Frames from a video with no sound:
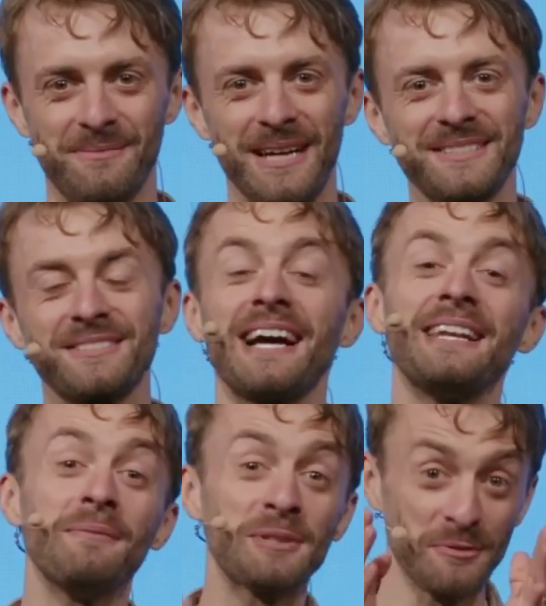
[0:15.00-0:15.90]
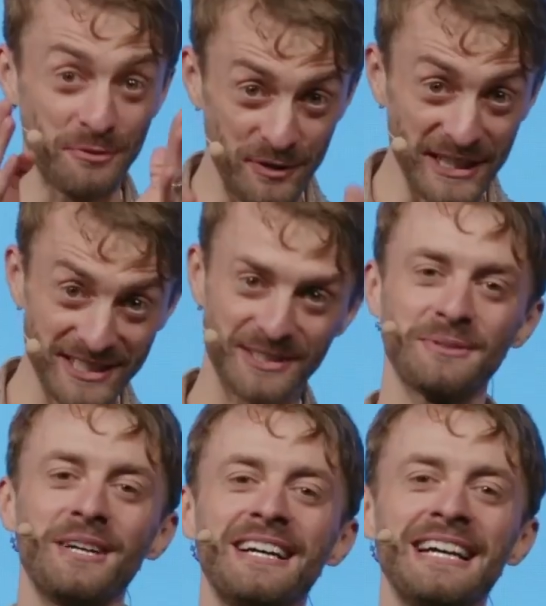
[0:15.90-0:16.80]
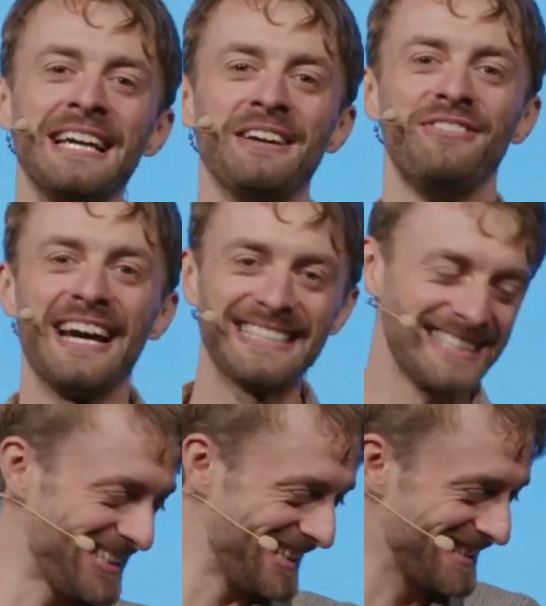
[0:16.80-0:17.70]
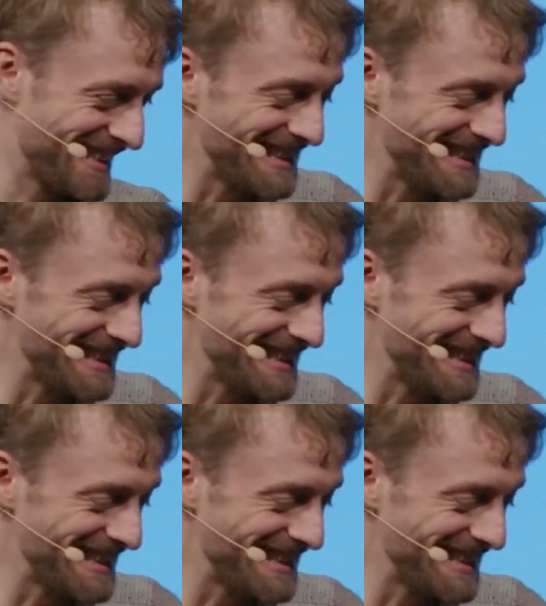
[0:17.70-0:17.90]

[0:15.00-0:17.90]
dabei zu sein. Nämlich um 14 Uhr werde ich in